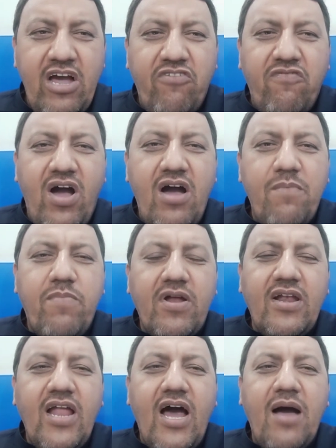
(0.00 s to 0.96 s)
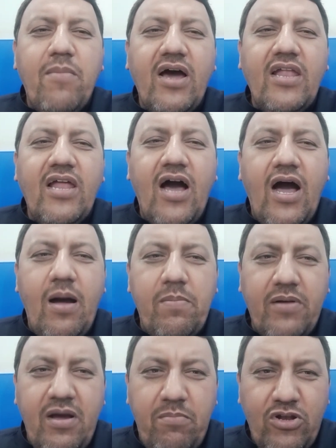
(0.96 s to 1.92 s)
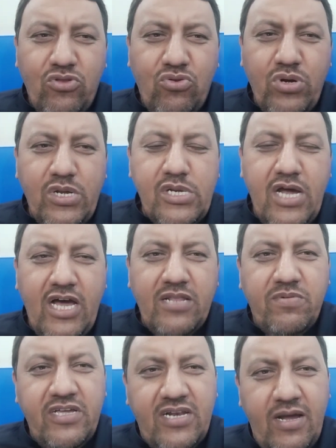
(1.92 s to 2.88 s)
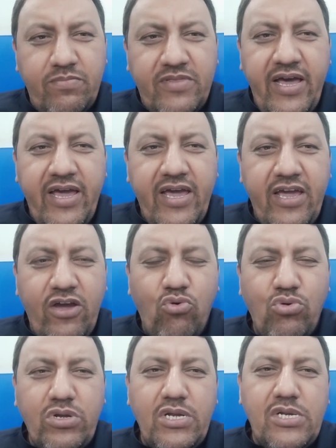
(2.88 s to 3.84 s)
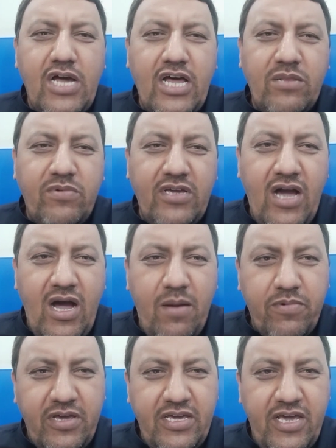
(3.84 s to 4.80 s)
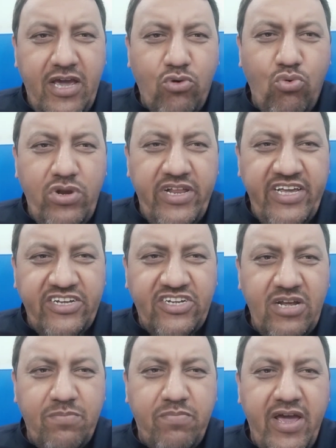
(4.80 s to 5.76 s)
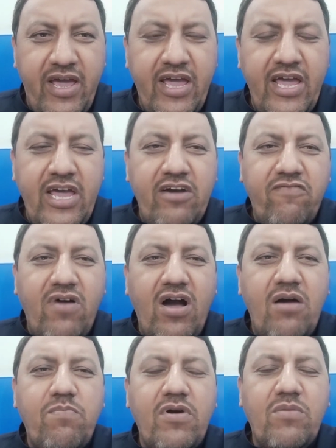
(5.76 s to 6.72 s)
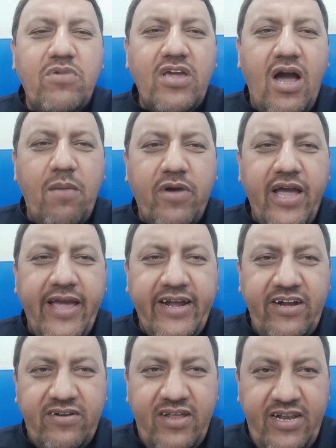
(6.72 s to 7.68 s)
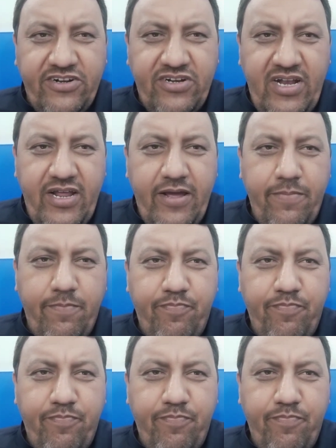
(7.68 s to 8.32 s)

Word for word: वहाँ पर लामहला आपका मर्दों के साथ भी रबता है उनके साथ भी आपकी ये कोलीगशिप है वहाँ पर भी आपका एक इंटरेक्शन है